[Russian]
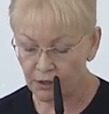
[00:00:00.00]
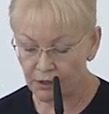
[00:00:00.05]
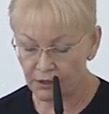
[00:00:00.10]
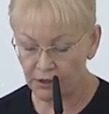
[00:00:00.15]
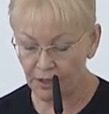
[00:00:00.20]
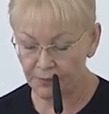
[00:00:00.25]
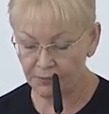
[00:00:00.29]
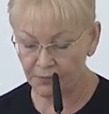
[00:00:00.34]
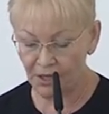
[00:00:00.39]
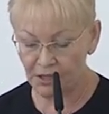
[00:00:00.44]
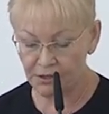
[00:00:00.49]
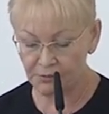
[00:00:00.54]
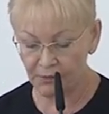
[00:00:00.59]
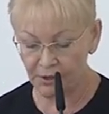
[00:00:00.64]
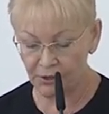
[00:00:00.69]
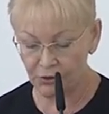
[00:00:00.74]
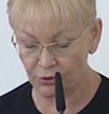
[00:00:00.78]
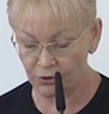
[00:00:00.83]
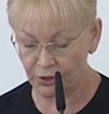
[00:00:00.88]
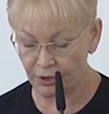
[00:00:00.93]
На 5
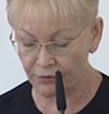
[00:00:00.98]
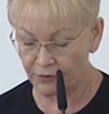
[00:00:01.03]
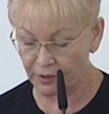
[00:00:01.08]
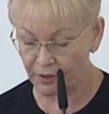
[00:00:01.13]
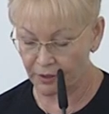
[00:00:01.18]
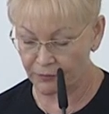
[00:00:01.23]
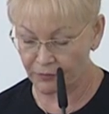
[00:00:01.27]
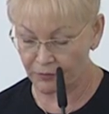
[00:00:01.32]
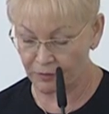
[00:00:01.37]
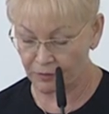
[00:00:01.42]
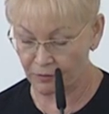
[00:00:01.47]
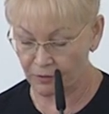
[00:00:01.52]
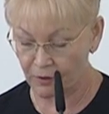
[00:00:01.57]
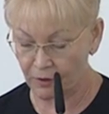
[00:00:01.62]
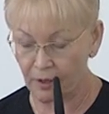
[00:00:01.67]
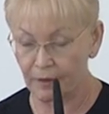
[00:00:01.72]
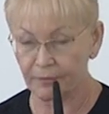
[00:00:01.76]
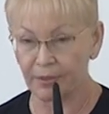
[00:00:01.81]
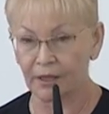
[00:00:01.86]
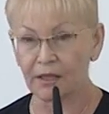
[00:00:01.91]
миллионов гривен
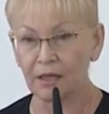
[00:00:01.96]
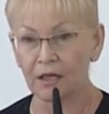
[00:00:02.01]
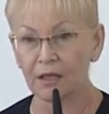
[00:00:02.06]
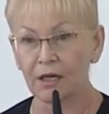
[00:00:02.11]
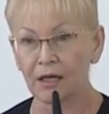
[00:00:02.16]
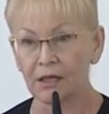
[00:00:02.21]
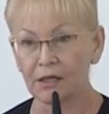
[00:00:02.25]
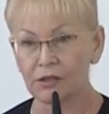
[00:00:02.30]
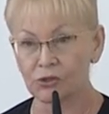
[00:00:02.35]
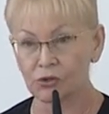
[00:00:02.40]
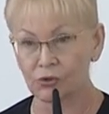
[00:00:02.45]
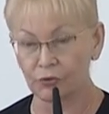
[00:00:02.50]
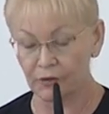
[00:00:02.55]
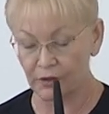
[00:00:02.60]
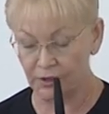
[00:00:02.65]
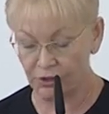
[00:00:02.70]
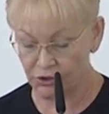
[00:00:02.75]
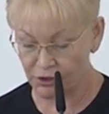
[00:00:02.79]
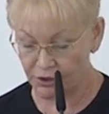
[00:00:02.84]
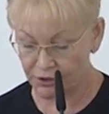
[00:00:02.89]
предлагается
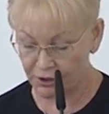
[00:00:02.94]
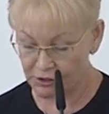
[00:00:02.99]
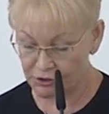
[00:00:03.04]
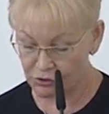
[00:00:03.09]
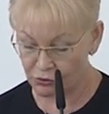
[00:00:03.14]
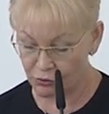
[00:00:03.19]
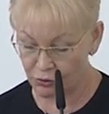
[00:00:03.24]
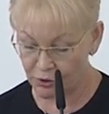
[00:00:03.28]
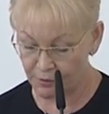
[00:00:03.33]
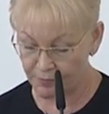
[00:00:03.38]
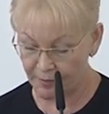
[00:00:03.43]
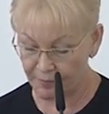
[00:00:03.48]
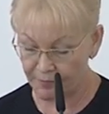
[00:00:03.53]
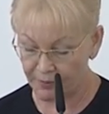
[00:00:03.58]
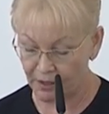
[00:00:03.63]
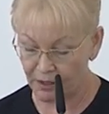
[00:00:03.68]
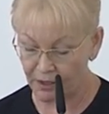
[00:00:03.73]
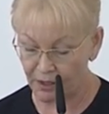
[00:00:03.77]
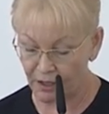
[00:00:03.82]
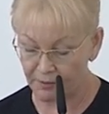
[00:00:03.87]
увеличить расходы по
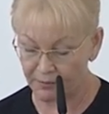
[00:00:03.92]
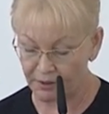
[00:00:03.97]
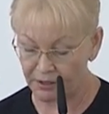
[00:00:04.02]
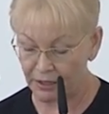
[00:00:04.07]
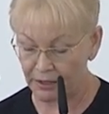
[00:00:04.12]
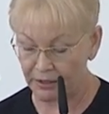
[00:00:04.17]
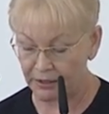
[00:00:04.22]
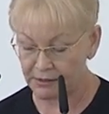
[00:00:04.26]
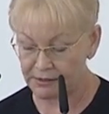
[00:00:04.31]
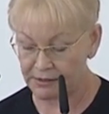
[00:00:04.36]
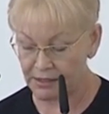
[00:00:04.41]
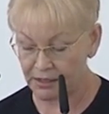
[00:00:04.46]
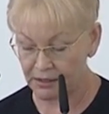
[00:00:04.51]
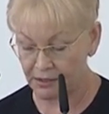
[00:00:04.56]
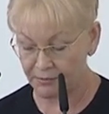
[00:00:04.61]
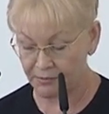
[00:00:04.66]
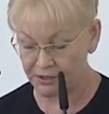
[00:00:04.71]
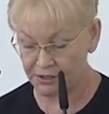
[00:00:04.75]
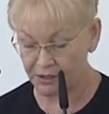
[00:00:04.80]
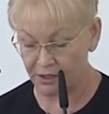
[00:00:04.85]
программе на
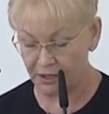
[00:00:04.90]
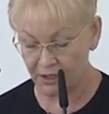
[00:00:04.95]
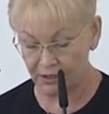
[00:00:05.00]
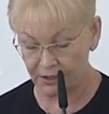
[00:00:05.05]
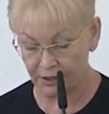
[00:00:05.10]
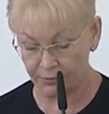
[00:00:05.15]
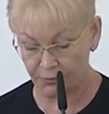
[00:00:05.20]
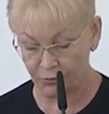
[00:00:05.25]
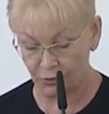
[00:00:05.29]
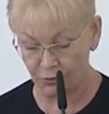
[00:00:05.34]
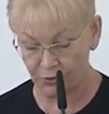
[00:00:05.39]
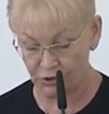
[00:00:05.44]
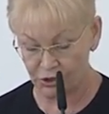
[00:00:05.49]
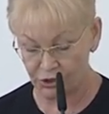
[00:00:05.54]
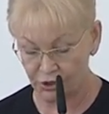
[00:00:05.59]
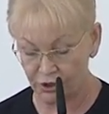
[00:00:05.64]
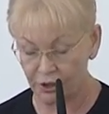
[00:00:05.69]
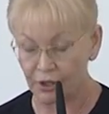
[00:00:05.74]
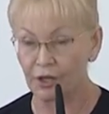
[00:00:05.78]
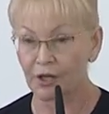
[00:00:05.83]
оказание материальной
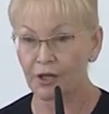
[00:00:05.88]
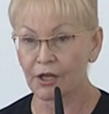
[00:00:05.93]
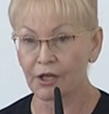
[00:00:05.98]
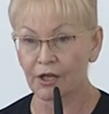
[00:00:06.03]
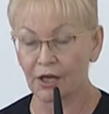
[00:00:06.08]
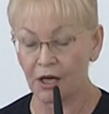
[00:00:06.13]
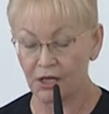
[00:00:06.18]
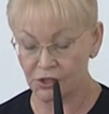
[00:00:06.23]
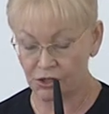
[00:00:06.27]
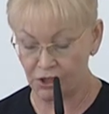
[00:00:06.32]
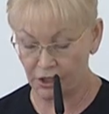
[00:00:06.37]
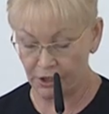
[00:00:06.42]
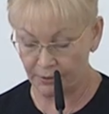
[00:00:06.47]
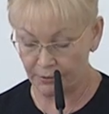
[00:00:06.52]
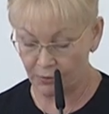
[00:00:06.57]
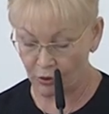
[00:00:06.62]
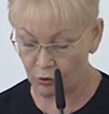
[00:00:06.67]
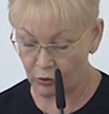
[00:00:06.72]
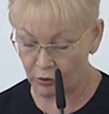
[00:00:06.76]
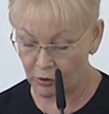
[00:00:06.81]
помощи
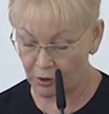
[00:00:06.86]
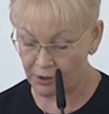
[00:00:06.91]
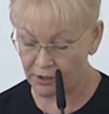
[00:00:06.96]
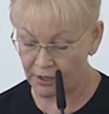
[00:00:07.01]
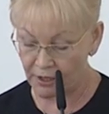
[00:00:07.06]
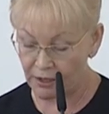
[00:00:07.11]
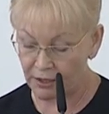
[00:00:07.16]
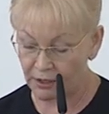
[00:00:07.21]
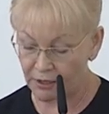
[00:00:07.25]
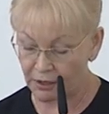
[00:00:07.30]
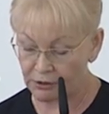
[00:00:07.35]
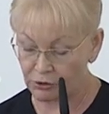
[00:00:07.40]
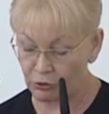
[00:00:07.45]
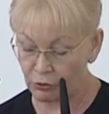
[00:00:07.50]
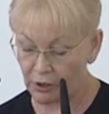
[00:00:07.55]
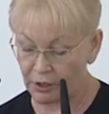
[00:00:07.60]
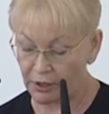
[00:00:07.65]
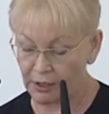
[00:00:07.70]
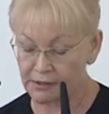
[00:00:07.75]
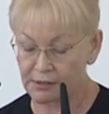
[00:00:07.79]
гражданам города,
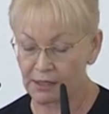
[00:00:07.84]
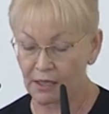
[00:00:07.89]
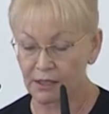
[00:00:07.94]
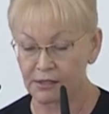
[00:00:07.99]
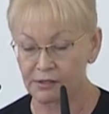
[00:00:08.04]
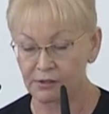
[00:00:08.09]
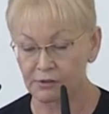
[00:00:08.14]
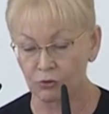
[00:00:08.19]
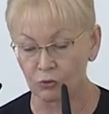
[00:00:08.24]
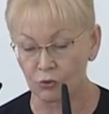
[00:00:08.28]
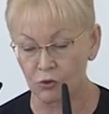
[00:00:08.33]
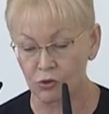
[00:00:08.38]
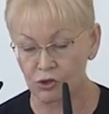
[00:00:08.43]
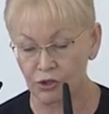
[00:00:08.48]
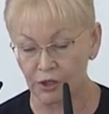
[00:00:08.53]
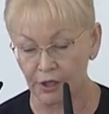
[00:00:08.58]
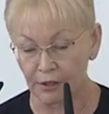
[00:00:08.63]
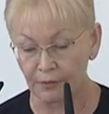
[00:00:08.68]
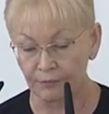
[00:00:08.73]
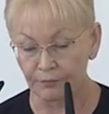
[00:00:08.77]
которые оказались в
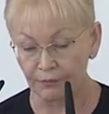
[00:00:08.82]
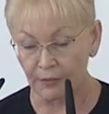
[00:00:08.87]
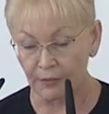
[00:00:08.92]
сложной